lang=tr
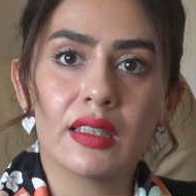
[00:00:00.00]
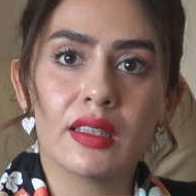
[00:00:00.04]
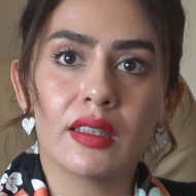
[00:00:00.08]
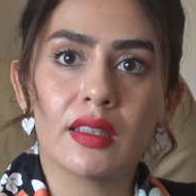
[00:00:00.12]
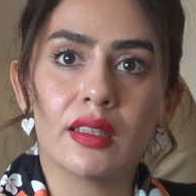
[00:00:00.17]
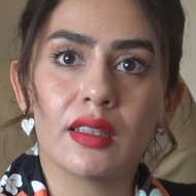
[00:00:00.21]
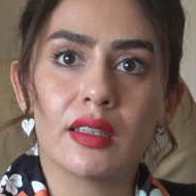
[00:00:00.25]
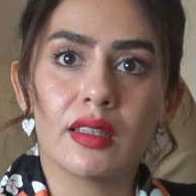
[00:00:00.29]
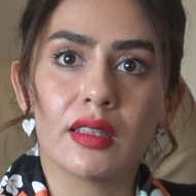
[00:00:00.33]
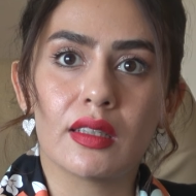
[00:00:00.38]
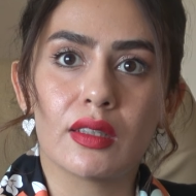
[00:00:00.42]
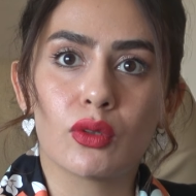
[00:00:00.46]

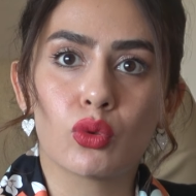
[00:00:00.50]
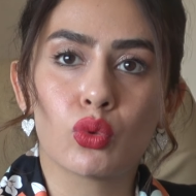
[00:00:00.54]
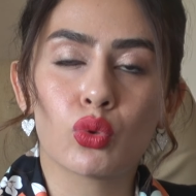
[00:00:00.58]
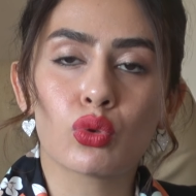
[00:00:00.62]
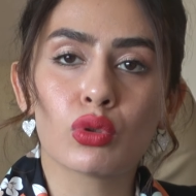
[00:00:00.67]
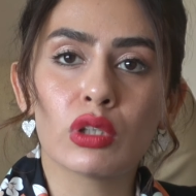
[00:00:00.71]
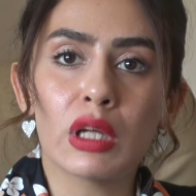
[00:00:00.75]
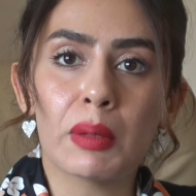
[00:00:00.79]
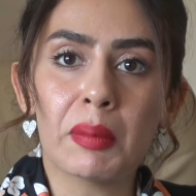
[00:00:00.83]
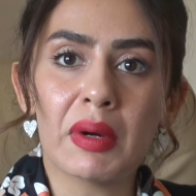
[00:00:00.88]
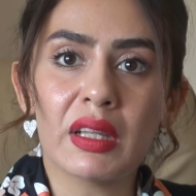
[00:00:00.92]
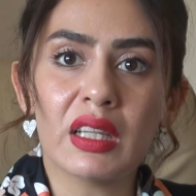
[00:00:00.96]
e,
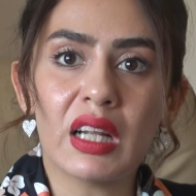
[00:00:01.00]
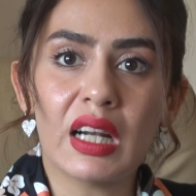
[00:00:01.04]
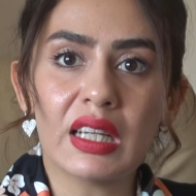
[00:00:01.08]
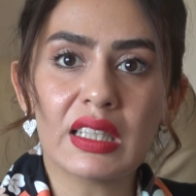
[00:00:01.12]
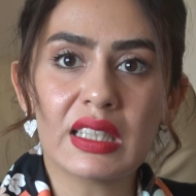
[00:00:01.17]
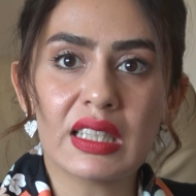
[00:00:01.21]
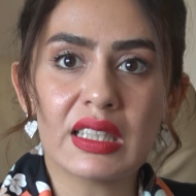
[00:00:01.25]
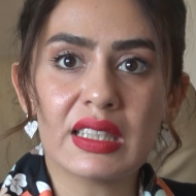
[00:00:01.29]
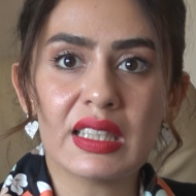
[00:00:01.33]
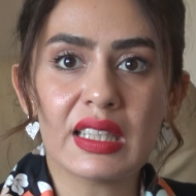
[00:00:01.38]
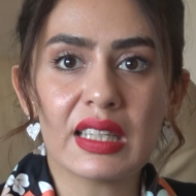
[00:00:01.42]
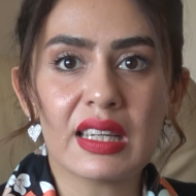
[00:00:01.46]
uygulamalar
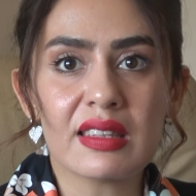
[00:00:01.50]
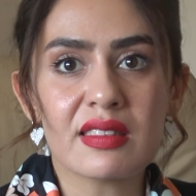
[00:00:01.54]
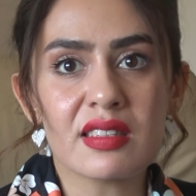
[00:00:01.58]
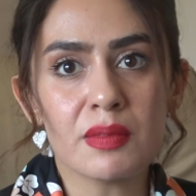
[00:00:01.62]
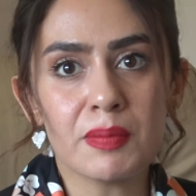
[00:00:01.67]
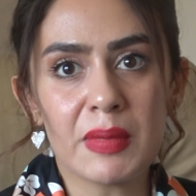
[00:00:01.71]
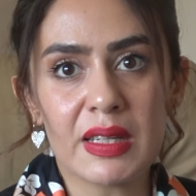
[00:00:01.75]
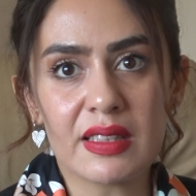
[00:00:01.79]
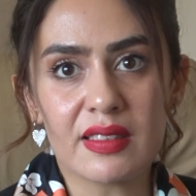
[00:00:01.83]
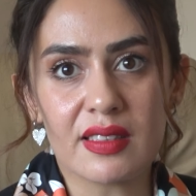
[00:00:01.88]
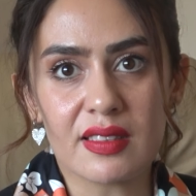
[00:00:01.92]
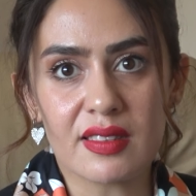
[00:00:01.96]
yerine
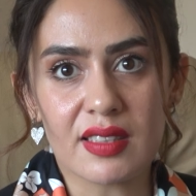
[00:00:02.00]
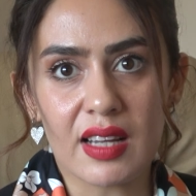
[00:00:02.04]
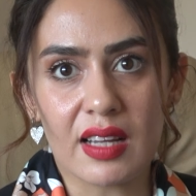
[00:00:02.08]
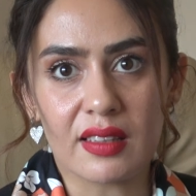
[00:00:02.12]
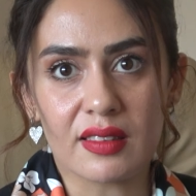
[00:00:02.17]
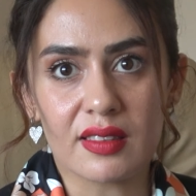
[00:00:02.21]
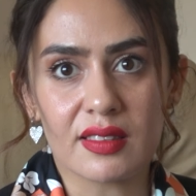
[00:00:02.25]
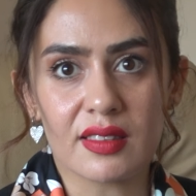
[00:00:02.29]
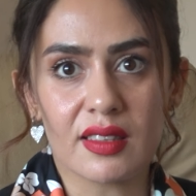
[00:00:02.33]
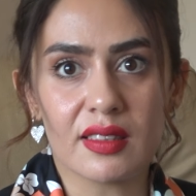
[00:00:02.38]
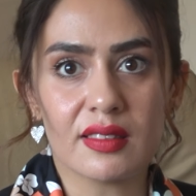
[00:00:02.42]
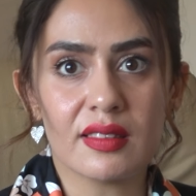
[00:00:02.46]
getirilmediği
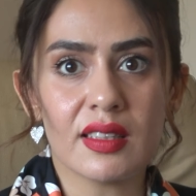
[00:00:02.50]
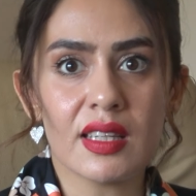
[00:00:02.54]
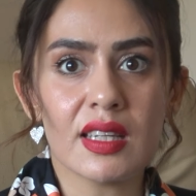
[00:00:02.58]
takdirde